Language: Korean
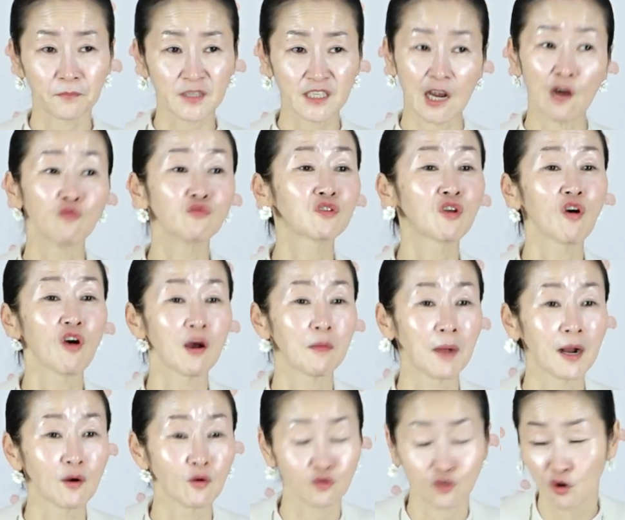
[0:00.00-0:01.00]
자원성과
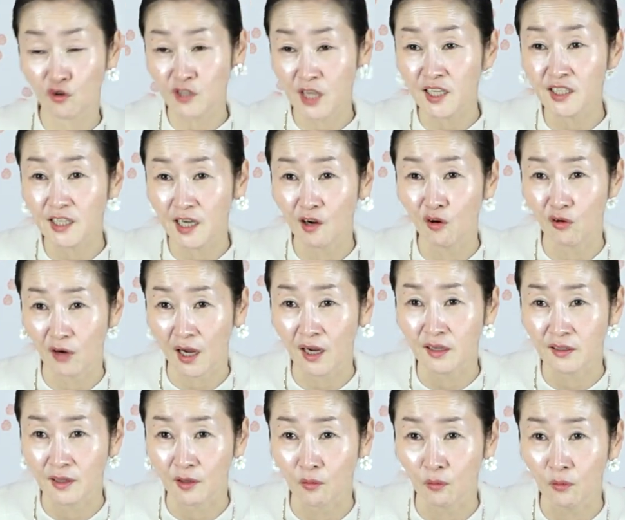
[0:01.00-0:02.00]
말로 청산이란 걸
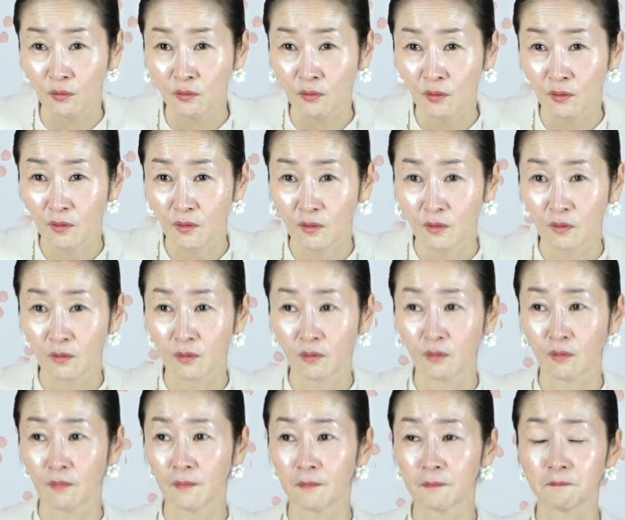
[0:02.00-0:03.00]
하게 되고
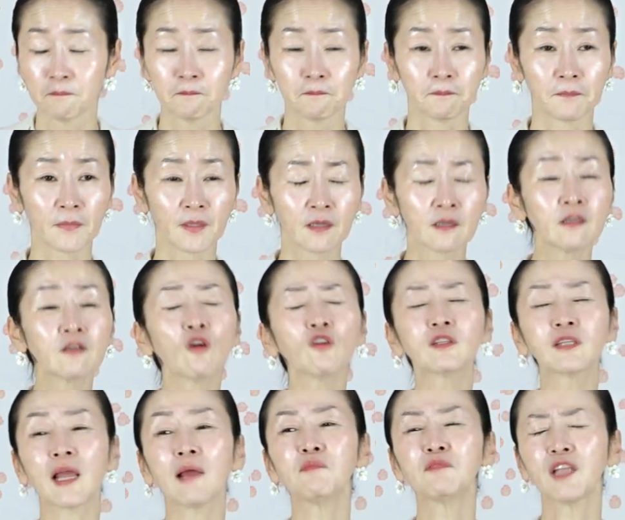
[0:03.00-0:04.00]
음,
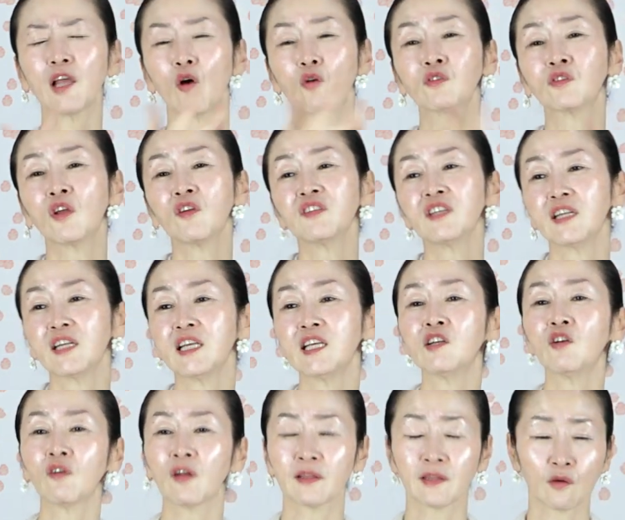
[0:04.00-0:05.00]
그것 때문에 어떤 일이
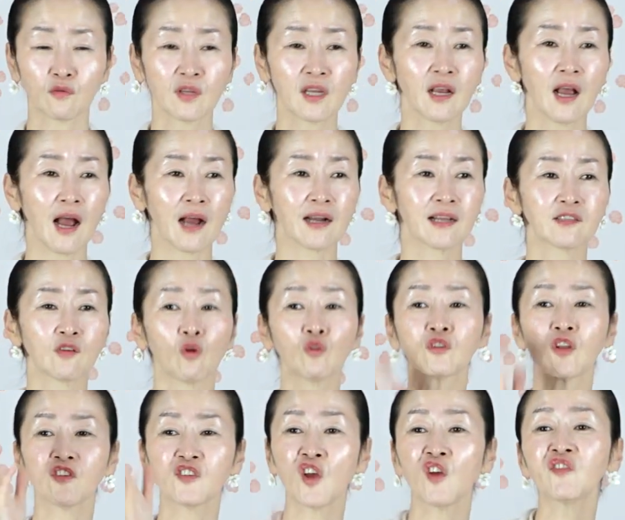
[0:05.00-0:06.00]
일어난다고 생각 안 해서
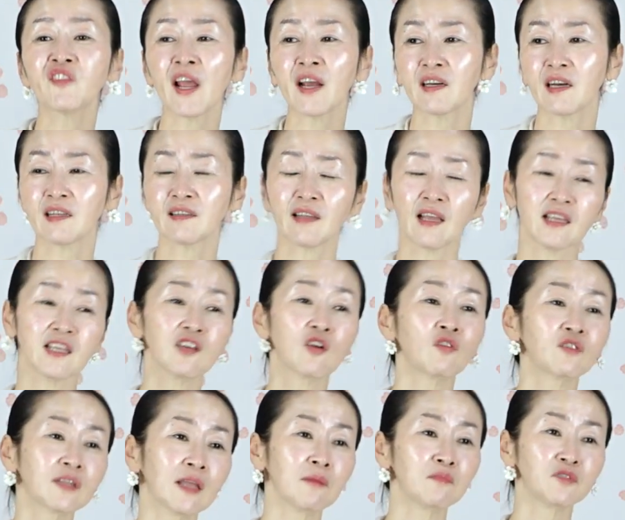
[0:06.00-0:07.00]
어떤 선택을 할 때
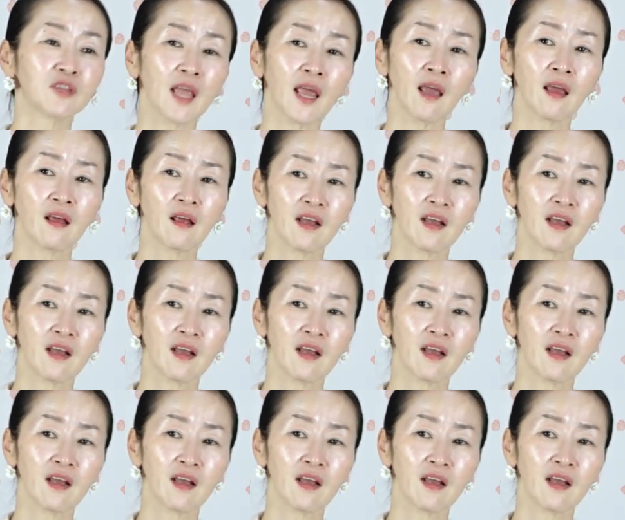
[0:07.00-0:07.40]
이것 때문에